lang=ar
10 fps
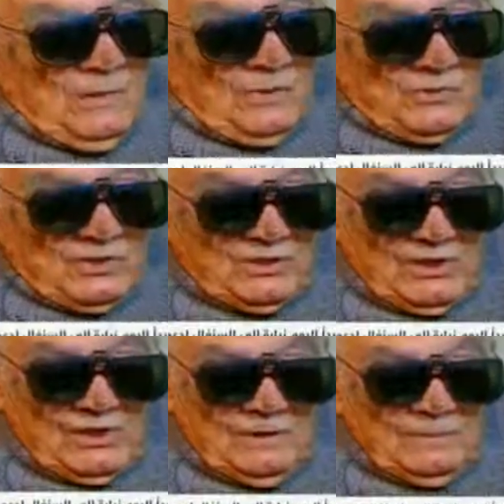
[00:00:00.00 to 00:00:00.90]
64
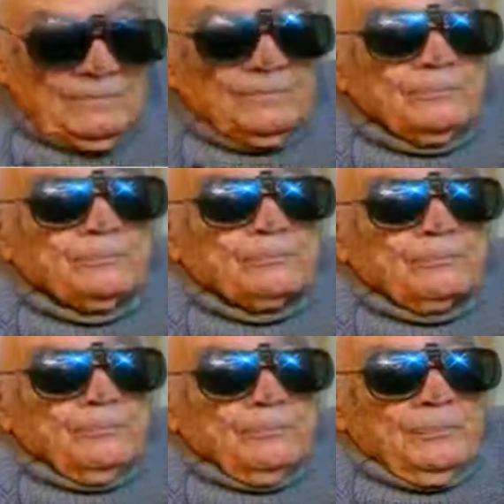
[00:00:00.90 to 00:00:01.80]

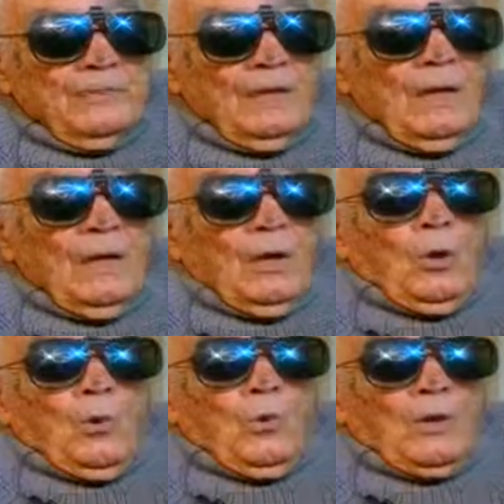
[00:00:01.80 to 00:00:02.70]
اه
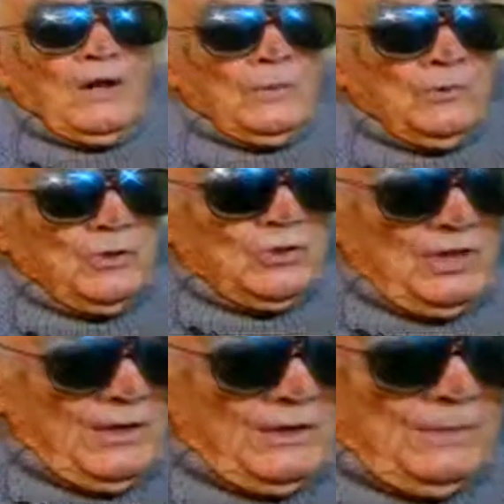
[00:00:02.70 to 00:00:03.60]
وكان في
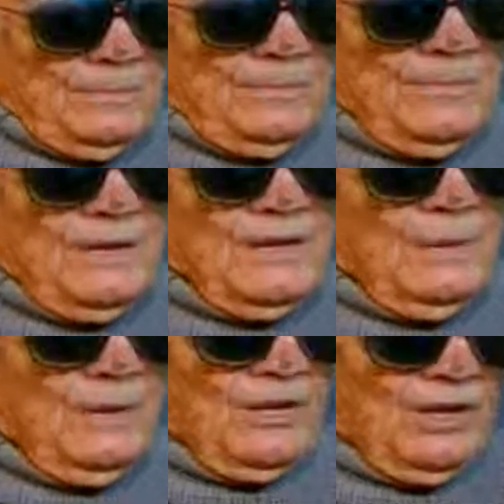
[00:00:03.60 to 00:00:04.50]
طالب
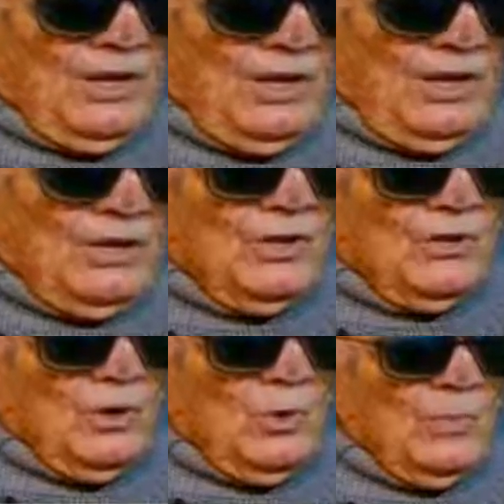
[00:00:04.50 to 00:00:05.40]
اليمنيين
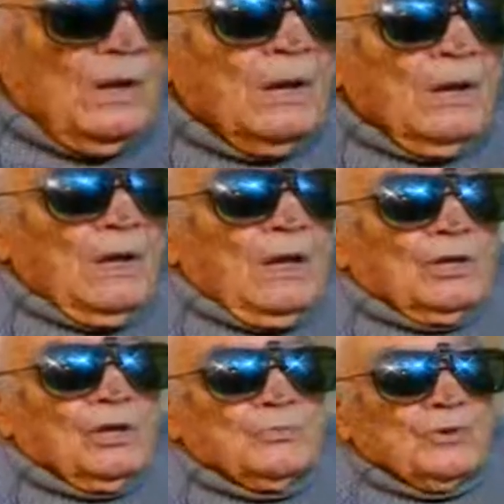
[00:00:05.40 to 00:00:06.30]
ان هم
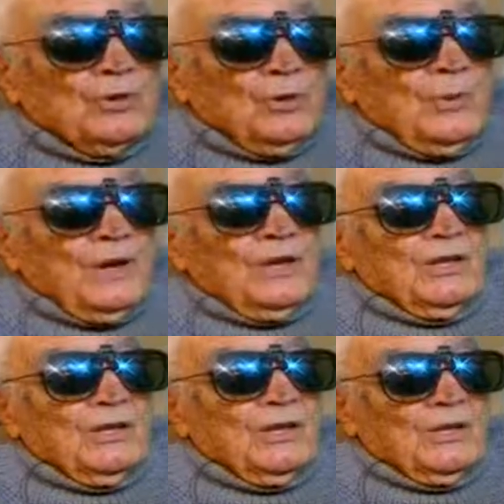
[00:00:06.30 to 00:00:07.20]
يبتدوا بقى
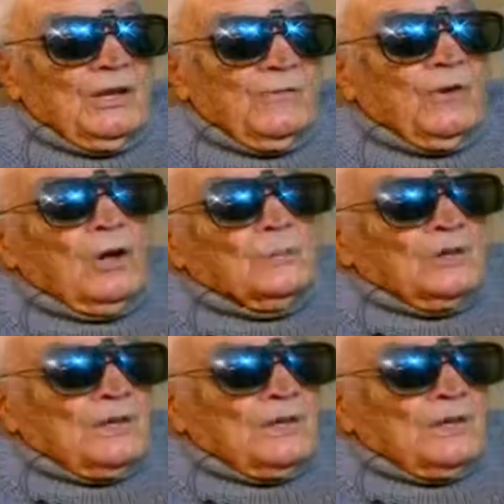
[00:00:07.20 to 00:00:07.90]
يدافعوا عن